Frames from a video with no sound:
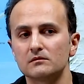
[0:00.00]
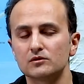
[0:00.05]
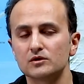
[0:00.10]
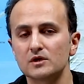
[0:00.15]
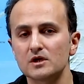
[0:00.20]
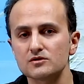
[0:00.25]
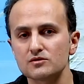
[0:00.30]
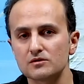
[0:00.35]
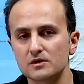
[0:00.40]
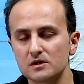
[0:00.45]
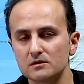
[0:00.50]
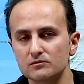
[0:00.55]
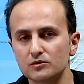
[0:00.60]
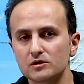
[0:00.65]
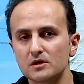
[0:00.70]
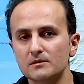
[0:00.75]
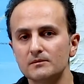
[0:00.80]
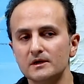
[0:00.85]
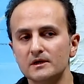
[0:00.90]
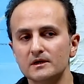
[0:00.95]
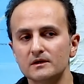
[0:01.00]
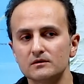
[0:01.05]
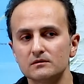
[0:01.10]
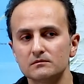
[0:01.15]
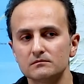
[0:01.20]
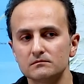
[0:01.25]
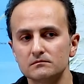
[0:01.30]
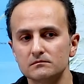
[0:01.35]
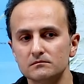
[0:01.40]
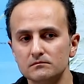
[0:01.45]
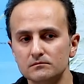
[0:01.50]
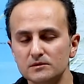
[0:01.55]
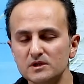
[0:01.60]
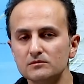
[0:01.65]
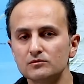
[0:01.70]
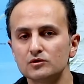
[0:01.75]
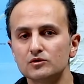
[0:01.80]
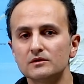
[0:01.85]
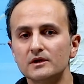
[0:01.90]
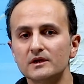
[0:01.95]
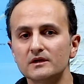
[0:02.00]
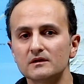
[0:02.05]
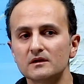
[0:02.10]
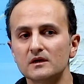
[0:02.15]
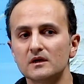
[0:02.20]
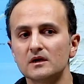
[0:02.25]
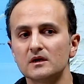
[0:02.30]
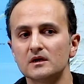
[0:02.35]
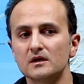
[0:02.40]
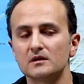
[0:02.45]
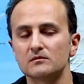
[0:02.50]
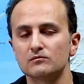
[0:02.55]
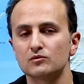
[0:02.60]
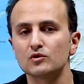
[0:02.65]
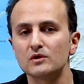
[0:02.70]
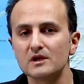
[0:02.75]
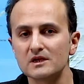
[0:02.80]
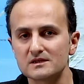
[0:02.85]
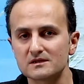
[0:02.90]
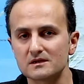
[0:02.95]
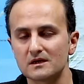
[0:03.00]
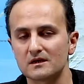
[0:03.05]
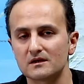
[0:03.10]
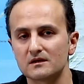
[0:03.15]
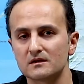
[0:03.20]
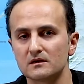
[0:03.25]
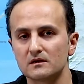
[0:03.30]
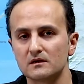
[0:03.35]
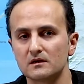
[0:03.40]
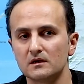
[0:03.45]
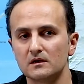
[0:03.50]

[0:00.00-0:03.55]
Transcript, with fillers: Bundan sonra da muhtemelen bir müddet bu destek